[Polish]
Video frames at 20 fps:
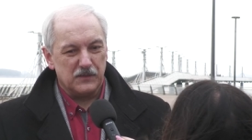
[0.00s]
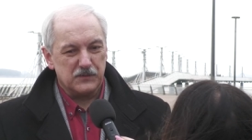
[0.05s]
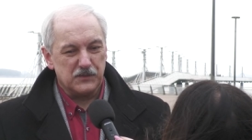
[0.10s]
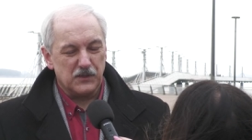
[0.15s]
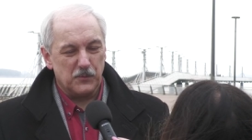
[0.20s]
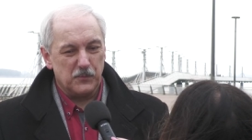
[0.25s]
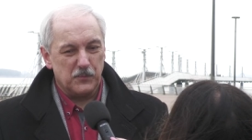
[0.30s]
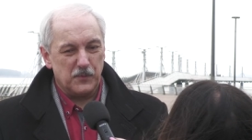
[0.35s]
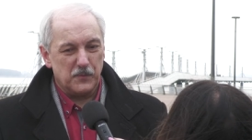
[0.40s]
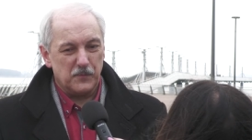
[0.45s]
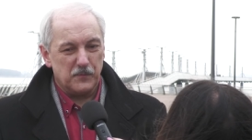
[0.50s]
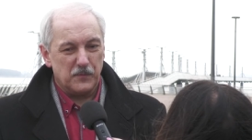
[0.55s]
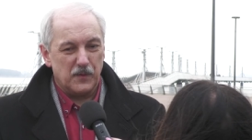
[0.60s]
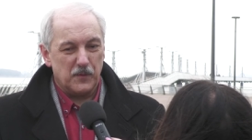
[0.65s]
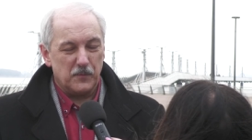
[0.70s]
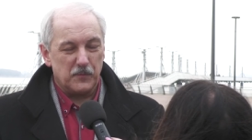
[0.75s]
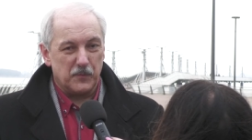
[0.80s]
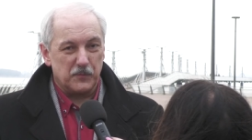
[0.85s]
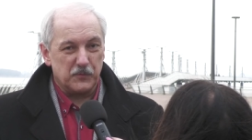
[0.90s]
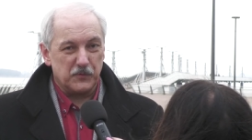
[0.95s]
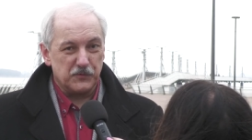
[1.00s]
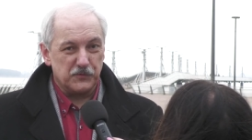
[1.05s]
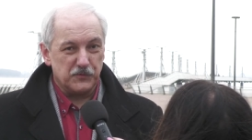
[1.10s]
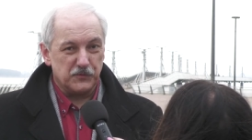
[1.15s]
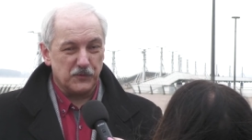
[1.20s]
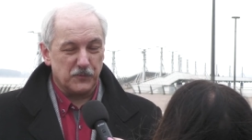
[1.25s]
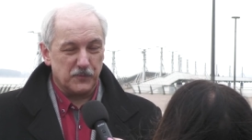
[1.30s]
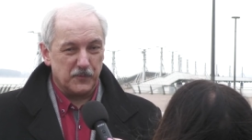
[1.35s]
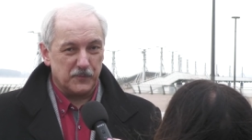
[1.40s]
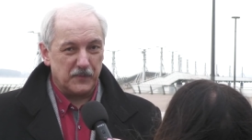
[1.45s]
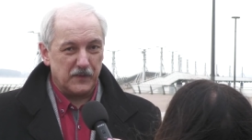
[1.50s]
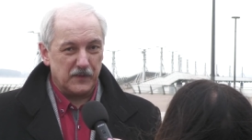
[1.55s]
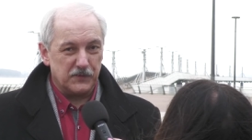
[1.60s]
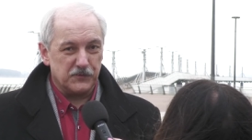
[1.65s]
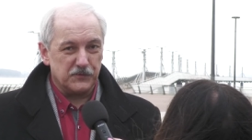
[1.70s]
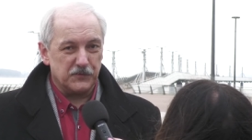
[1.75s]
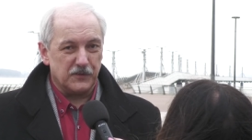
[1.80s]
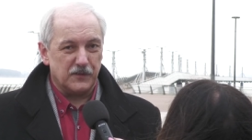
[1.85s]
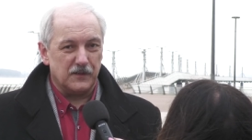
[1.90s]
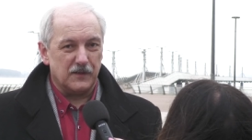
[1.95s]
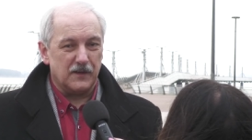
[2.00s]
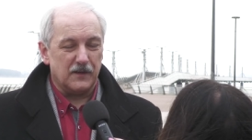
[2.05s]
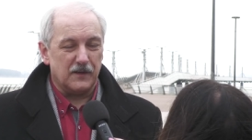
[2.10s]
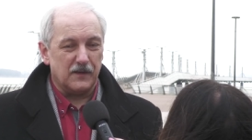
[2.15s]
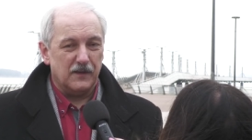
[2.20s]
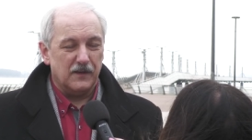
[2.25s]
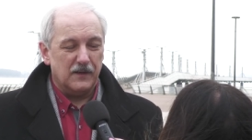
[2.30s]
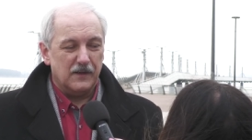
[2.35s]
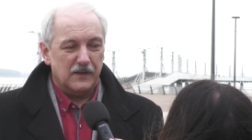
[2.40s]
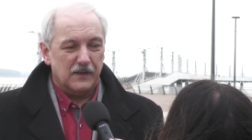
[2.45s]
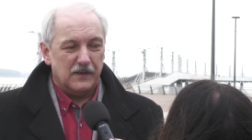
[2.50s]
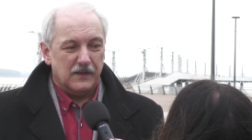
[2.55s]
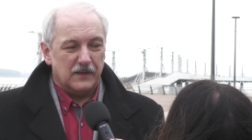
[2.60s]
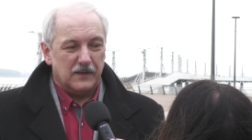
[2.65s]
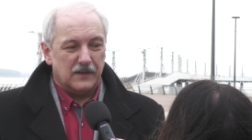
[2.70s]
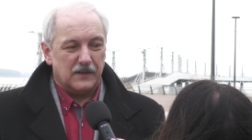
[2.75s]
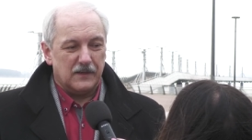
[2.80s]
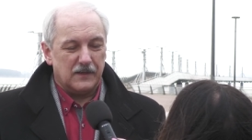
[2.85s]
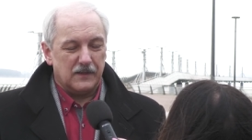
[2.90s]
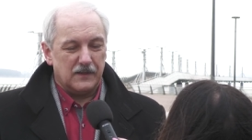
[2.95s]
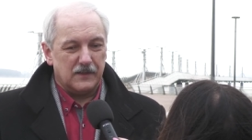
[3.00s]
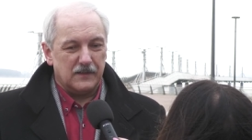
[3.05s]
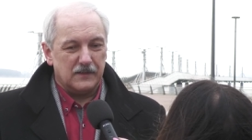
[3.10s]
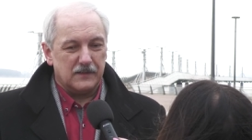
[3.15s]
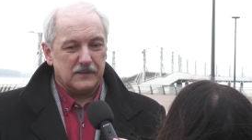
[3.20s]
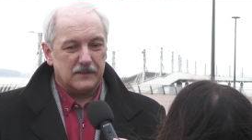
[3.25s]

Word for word: Chciałbym e, poprosić o poparcie dla e,